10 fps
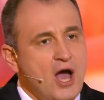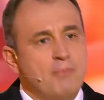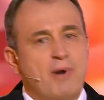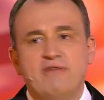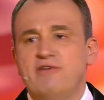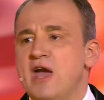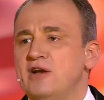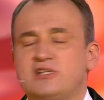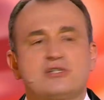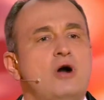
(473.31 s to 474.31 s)
Поверь,
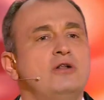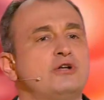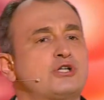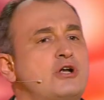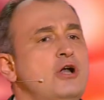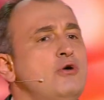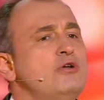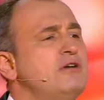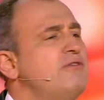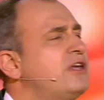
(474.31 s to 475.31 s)
солнышко,
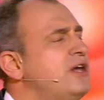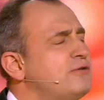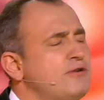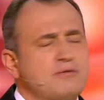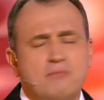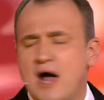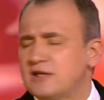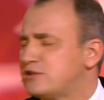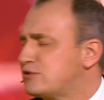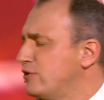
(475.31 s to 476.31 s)
люди выкидывают массу